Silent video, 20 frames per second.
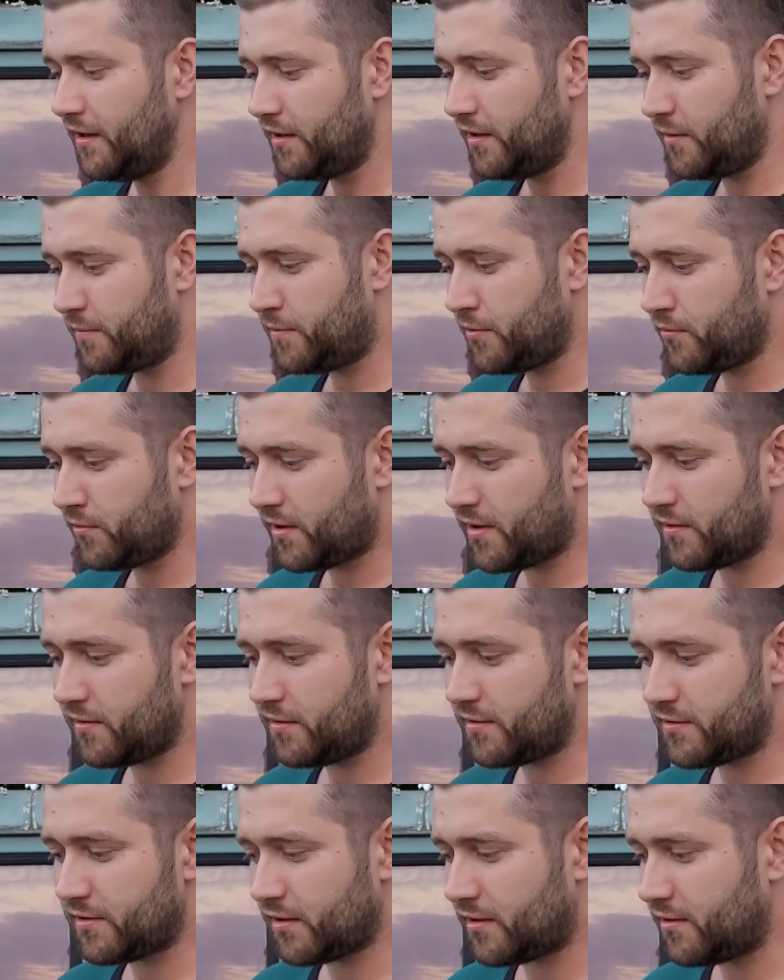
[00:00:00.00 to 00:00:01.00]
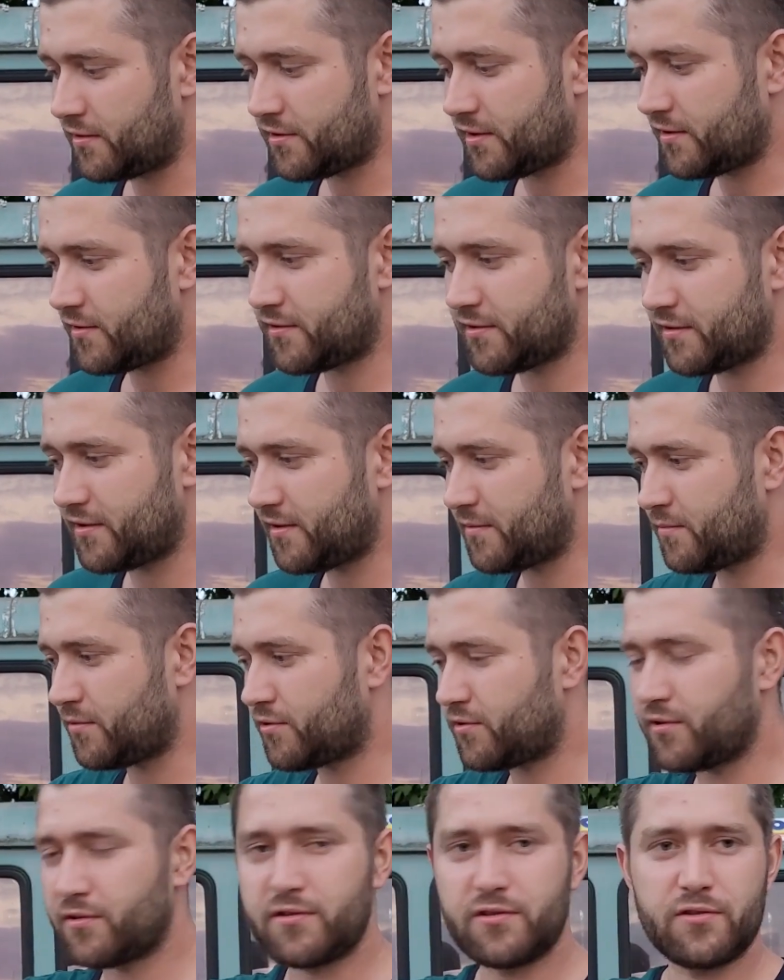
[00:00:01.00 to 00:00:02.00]
I był kiedyś taki czas, że te
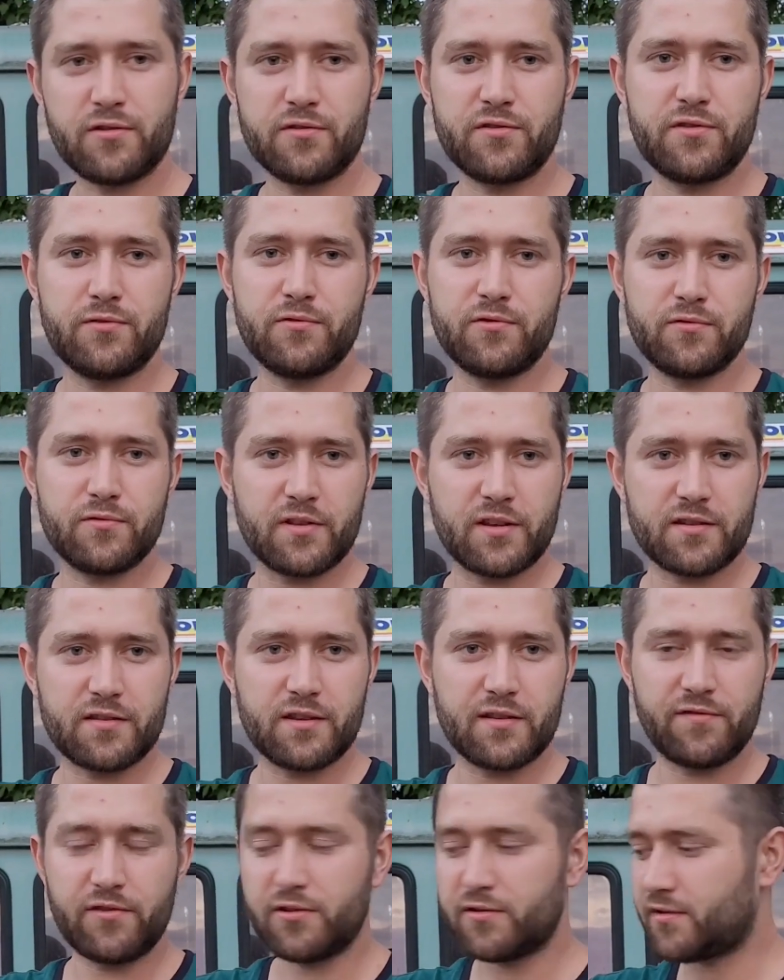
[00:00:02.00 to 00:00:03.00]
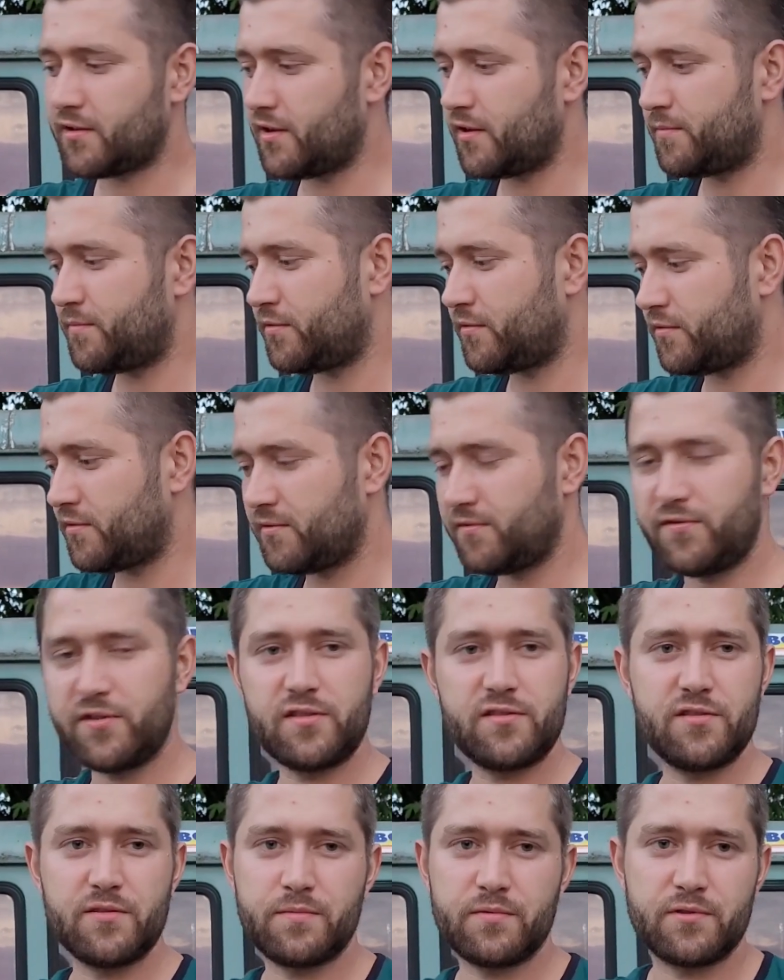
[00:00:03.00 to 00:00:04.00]
motory chodziły u nas na wioskach po
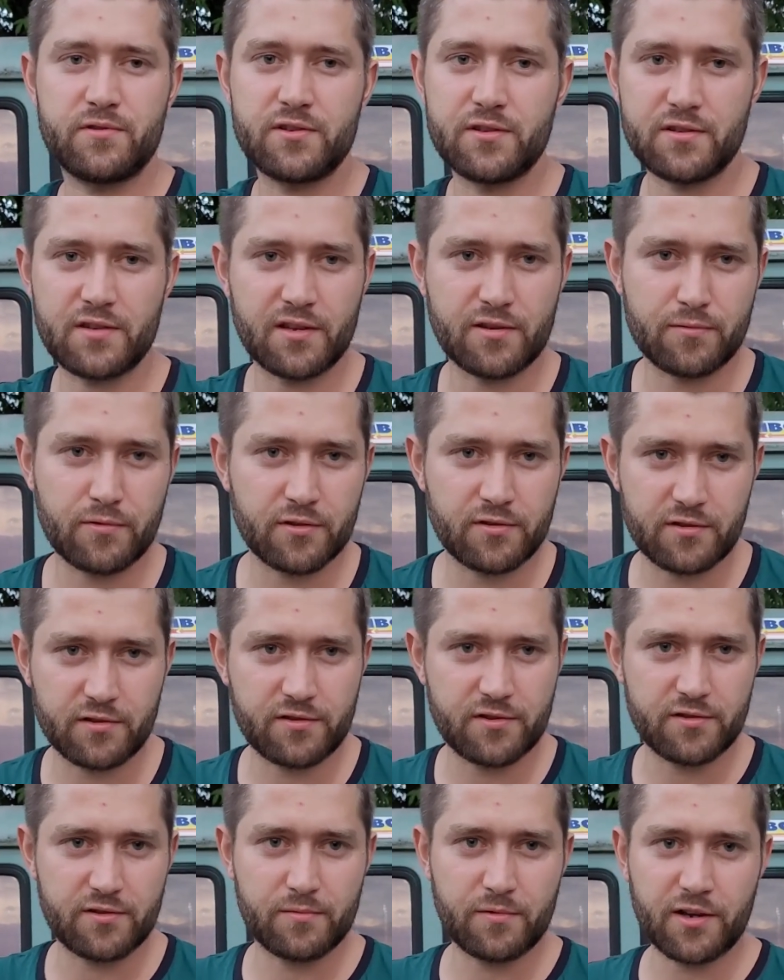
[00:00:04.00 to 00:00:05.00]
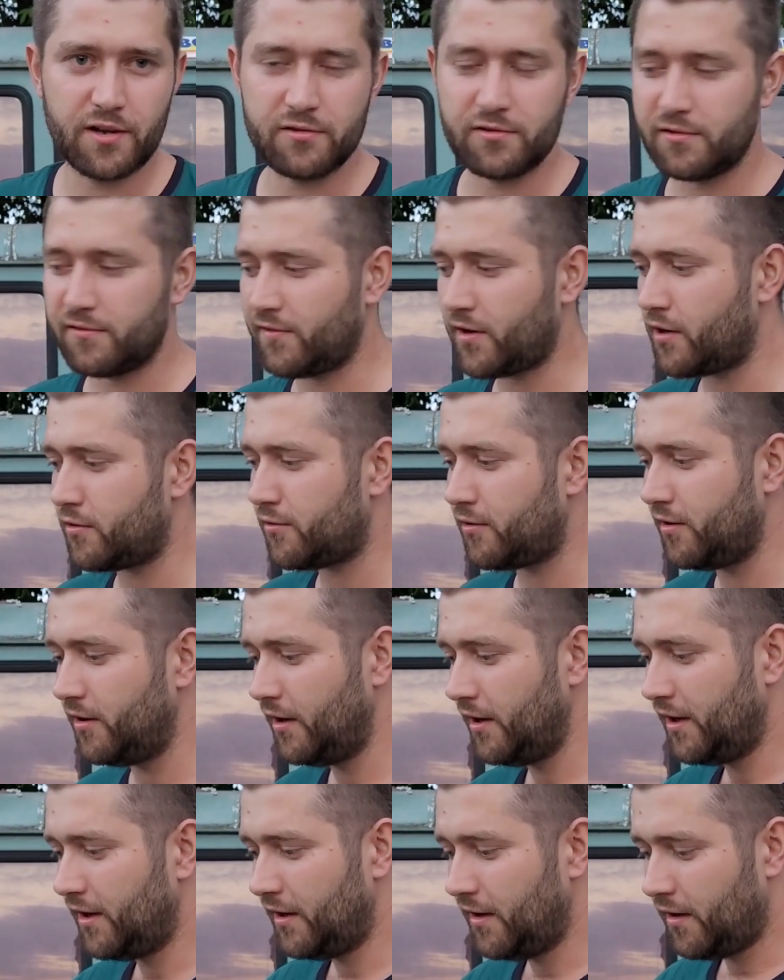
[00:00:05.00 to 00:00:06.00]
200 200 po 300 zł się tym handlowało,
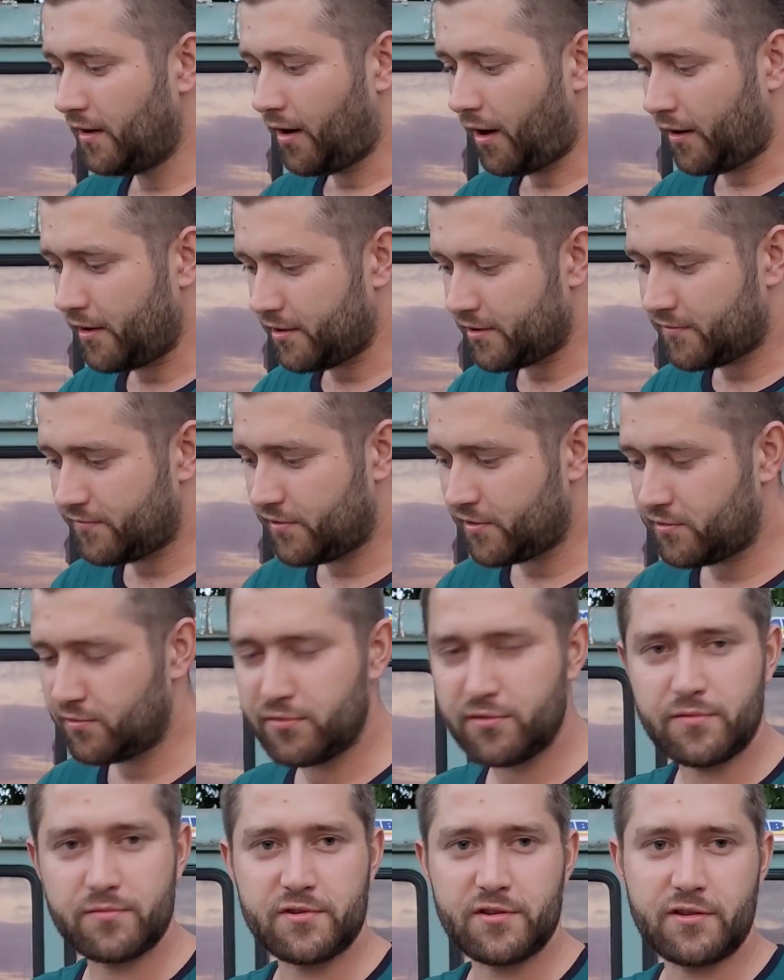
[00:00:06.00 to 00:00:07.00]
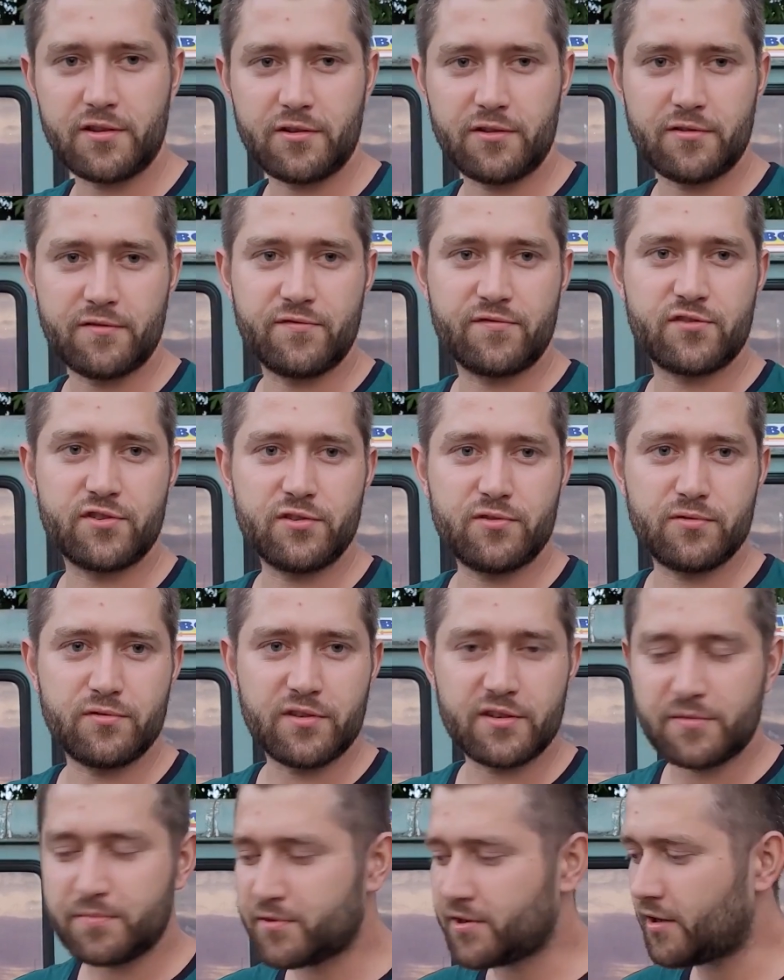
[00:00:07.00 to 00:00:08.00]
a ja stwierdziłem, że tego w życiu
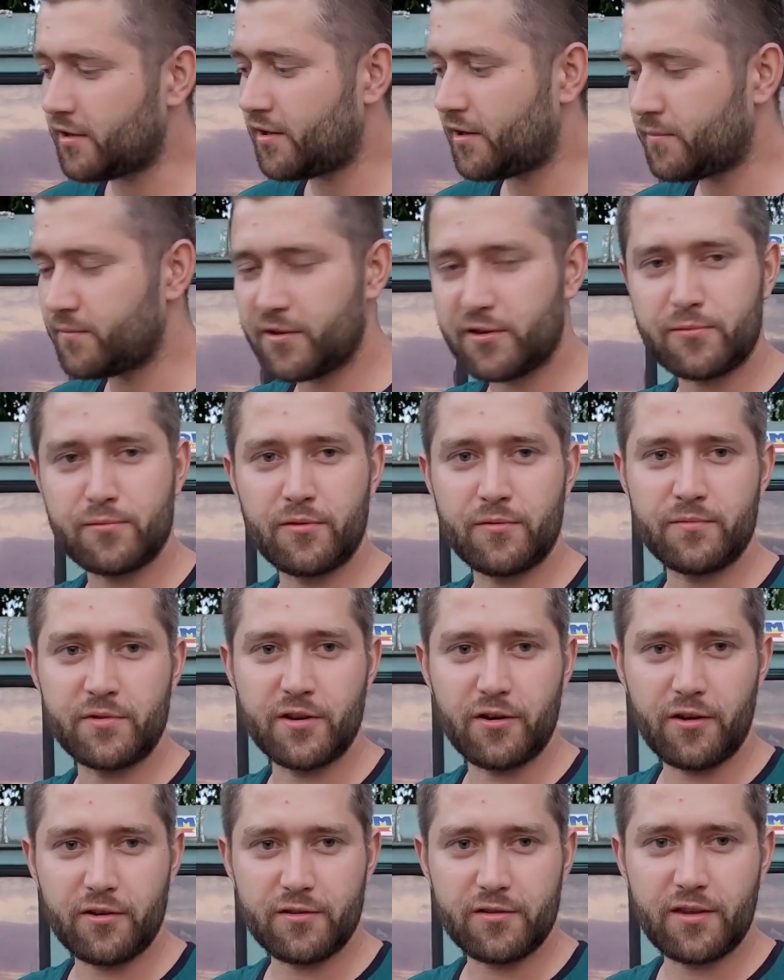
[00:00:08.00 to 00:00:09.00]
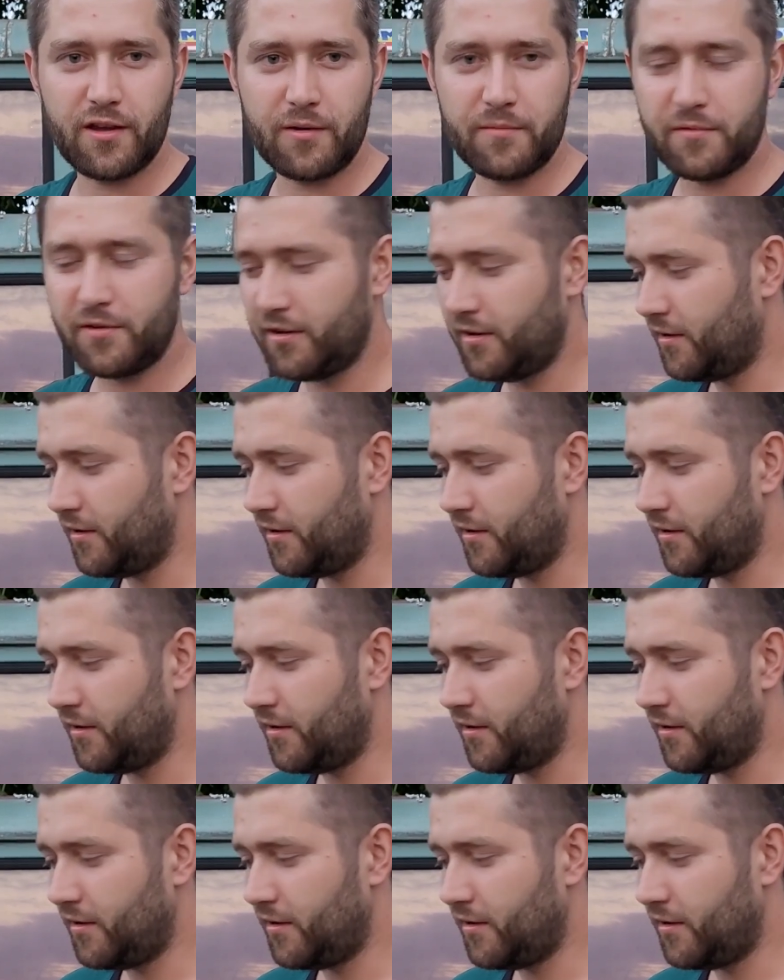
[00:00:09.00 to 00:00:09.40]
nie sprzedam, na złom nie oddam